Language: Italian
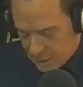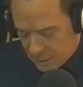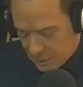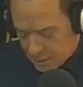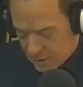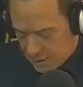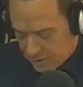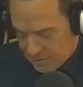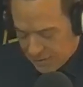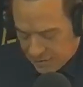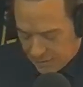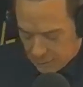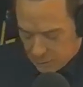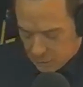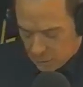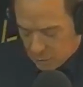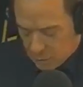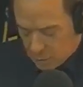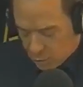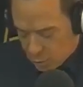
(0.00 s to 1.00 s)
dopo che
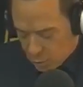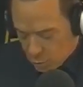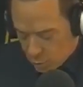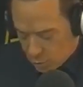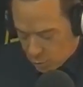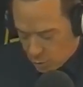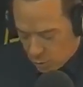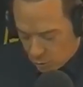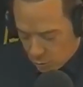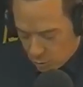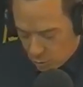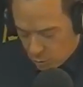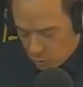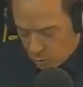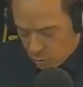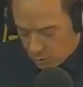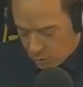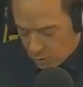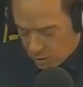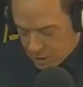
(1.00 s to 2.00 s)
avevamo discusso a
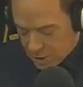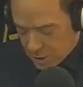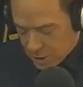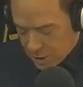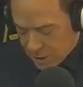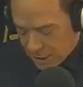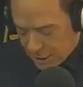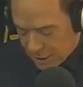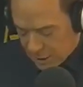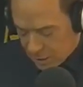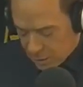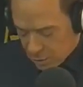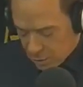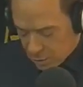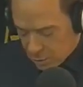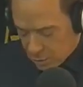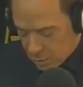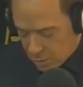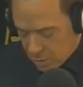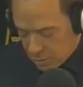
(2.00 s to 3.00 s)
lungo a una cena con
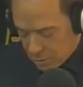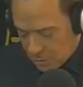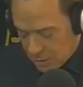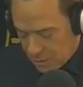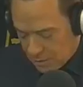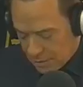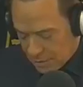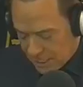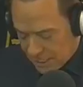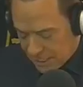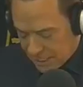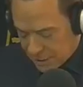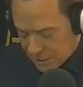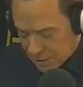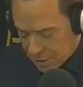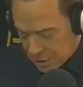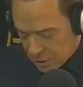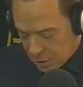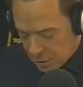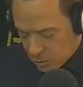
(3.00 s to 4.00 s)
tutti i miei
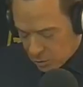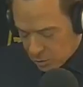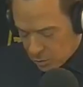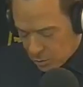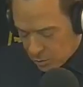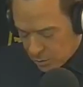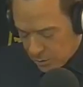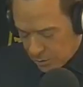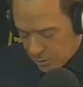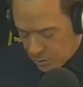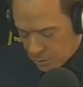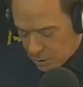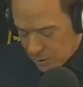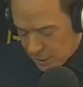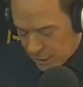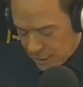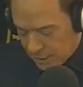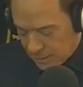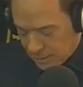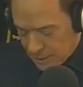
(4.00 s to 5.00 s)
manager, con tutti i miei più
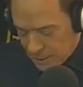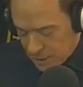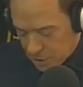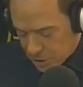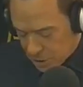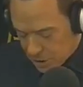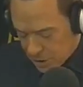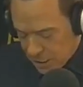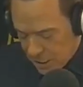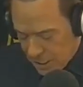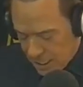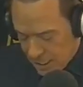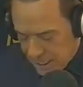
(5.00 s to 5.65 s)
cari amici